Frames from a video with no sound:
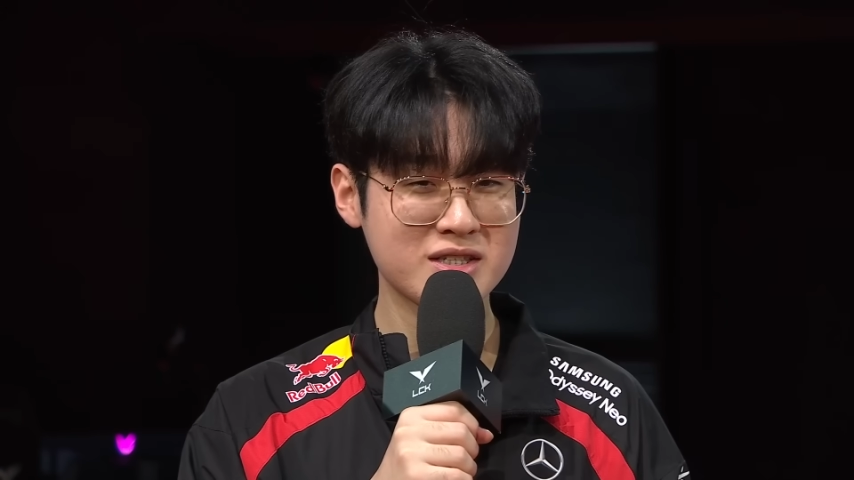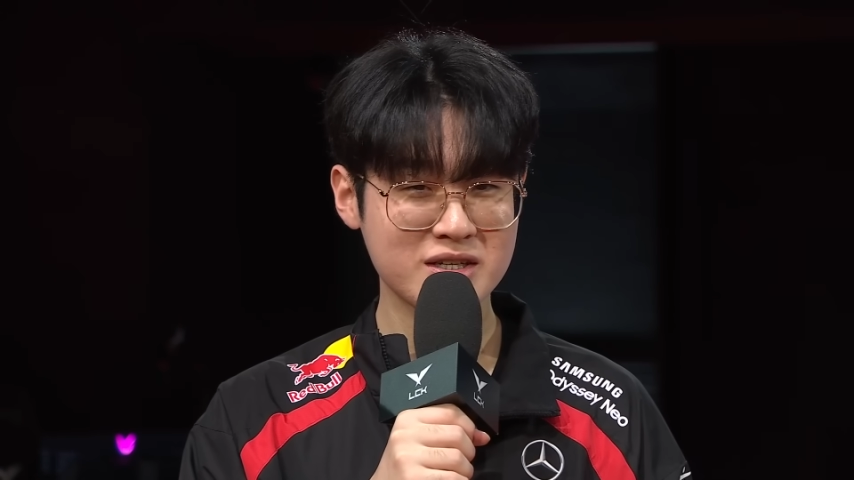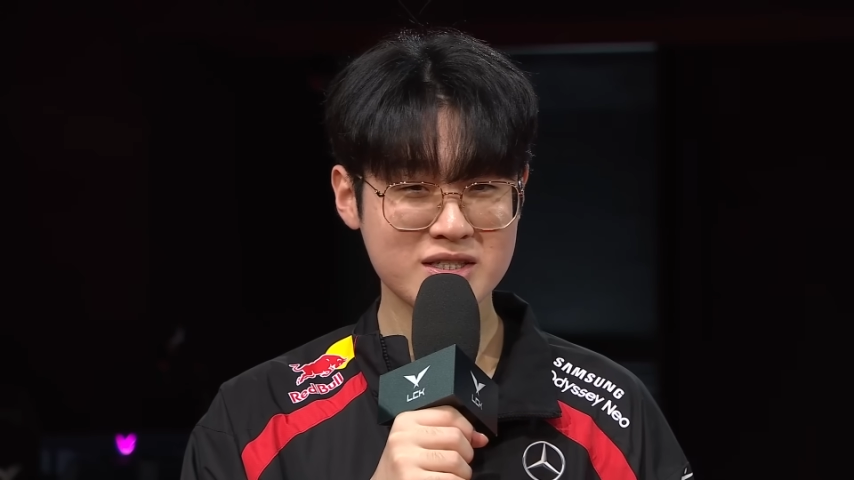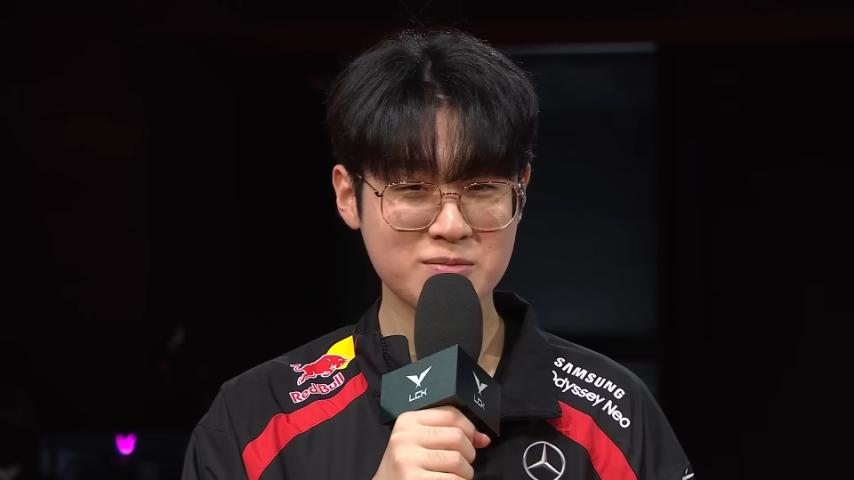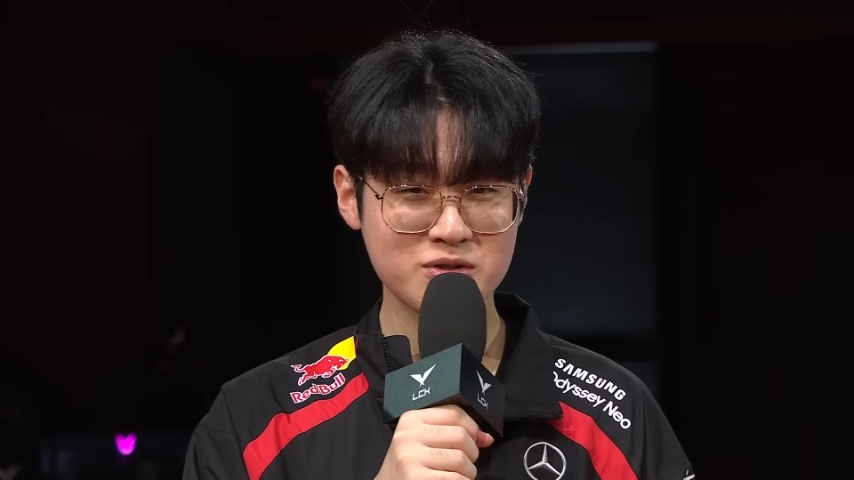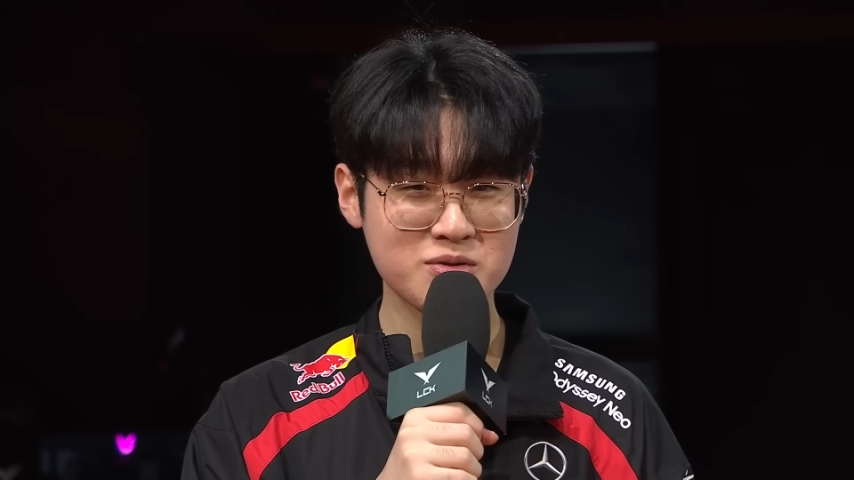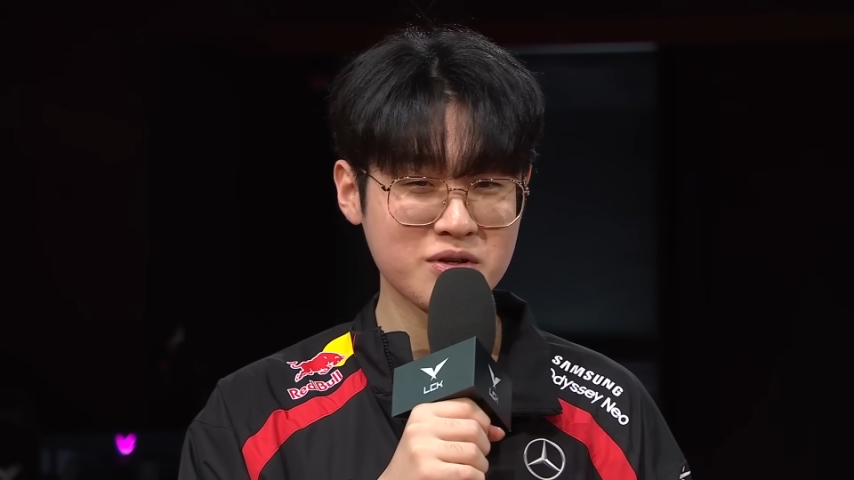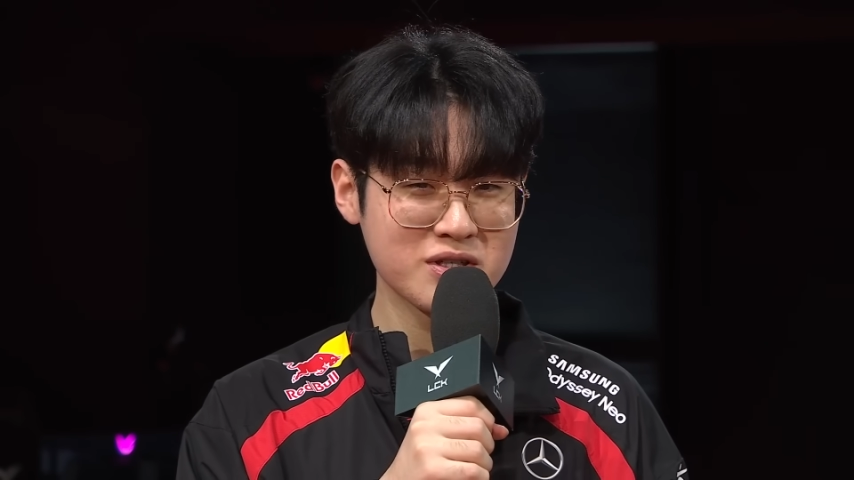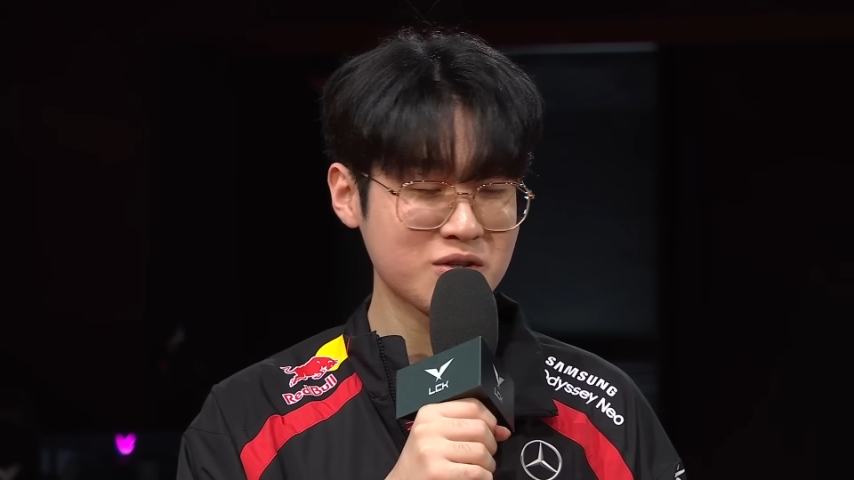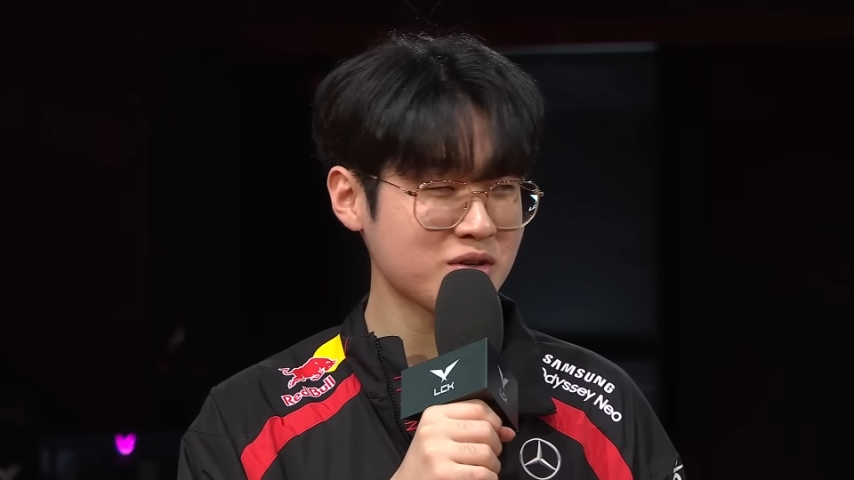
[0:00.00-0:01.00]
네,
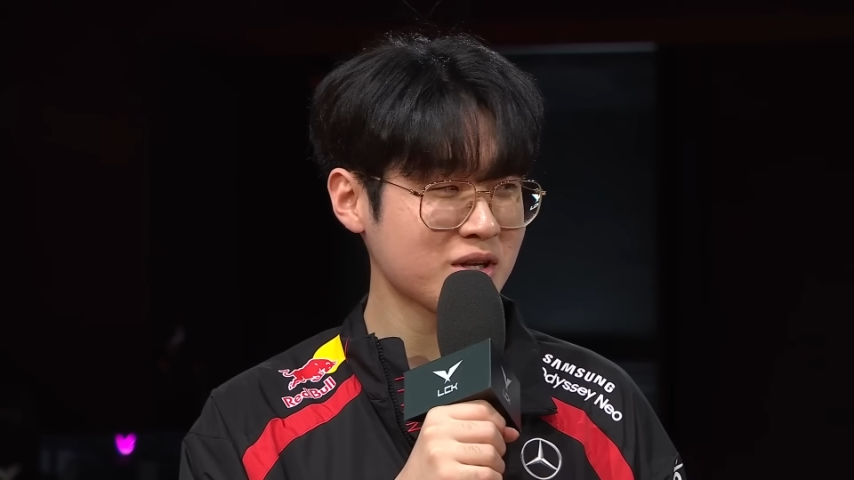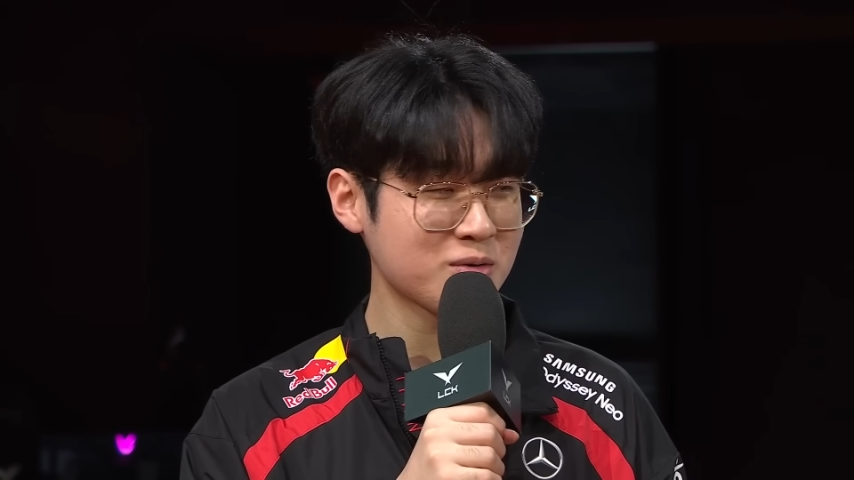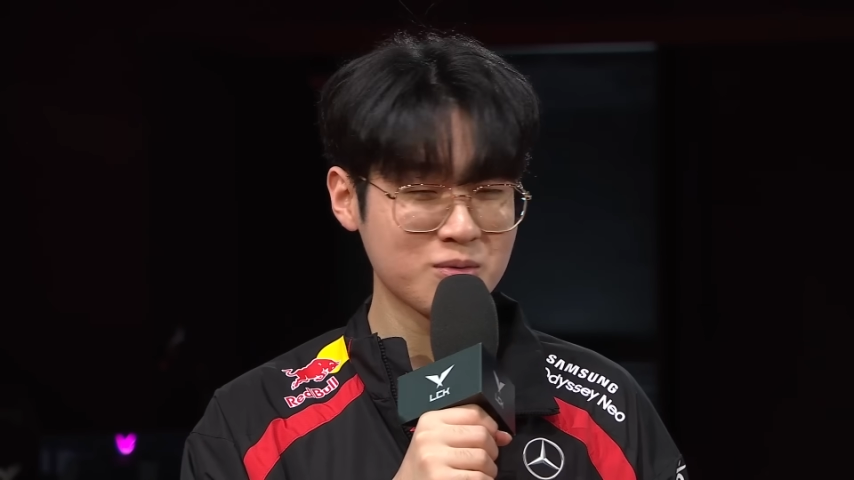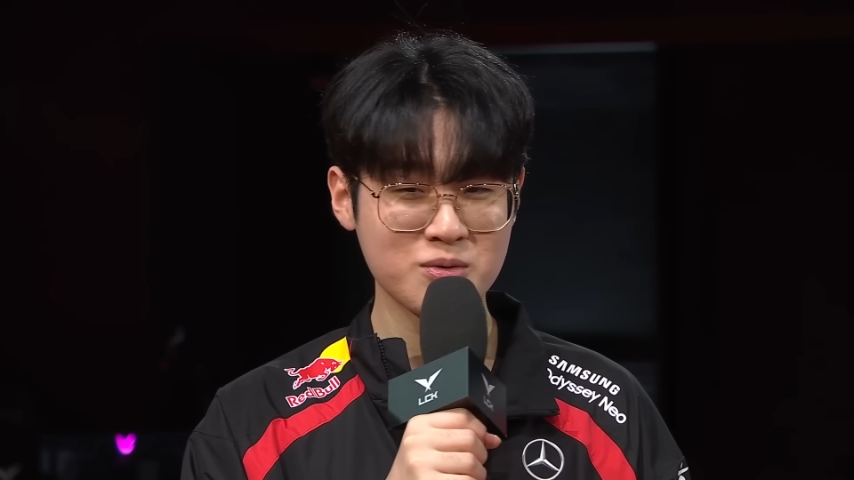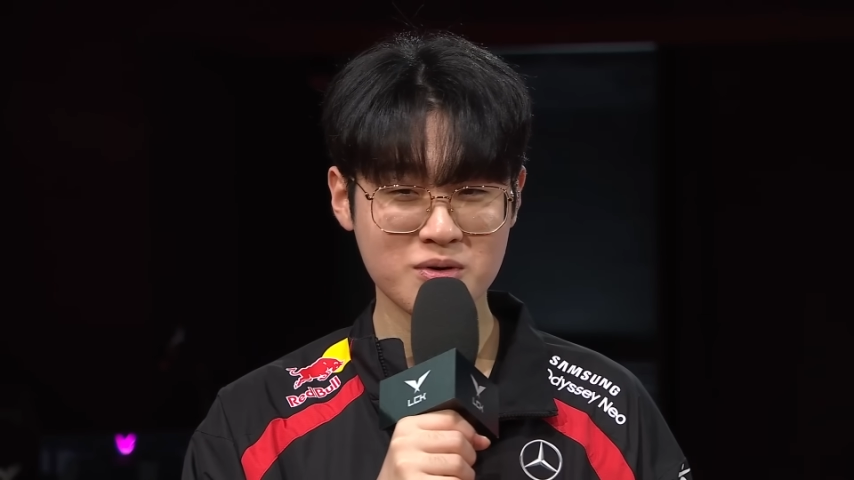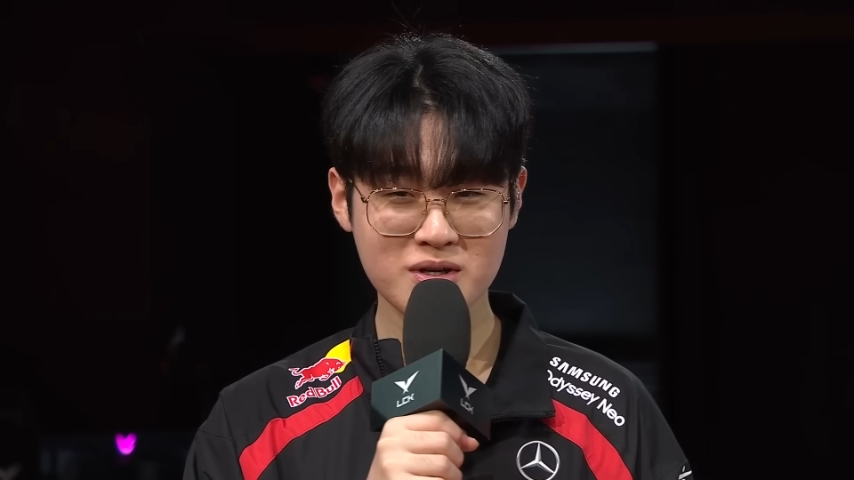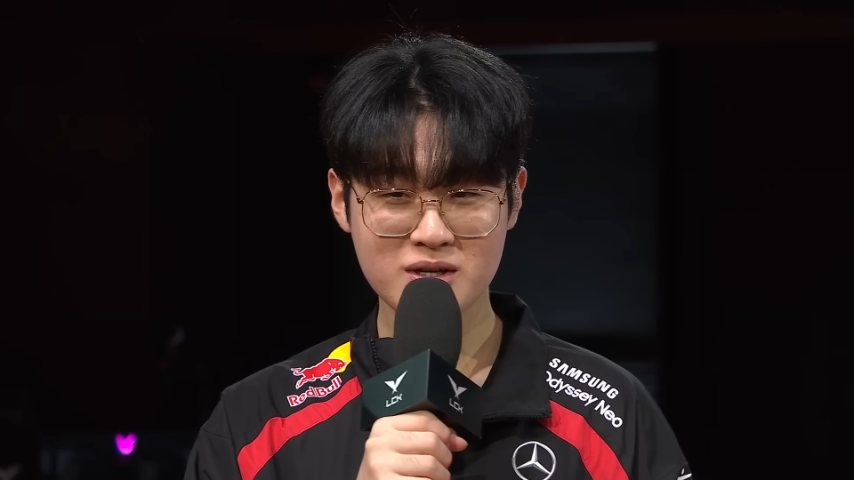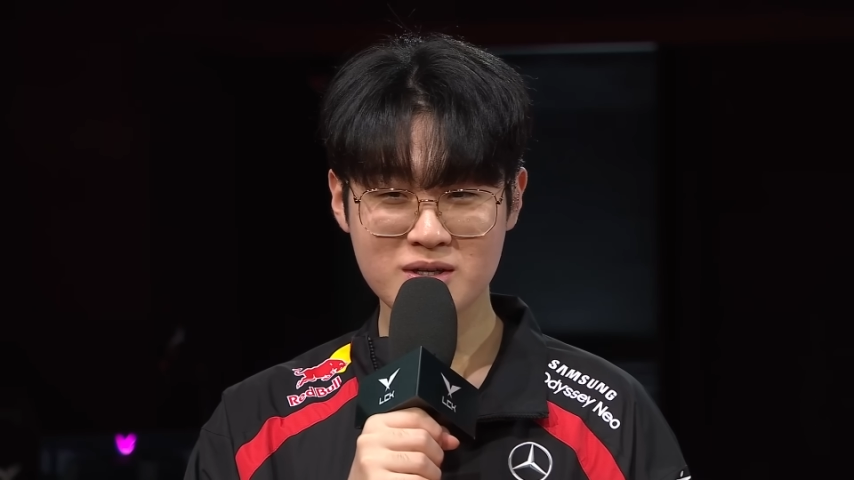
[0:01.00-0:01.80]
자부심도 굉장히 뛰어나고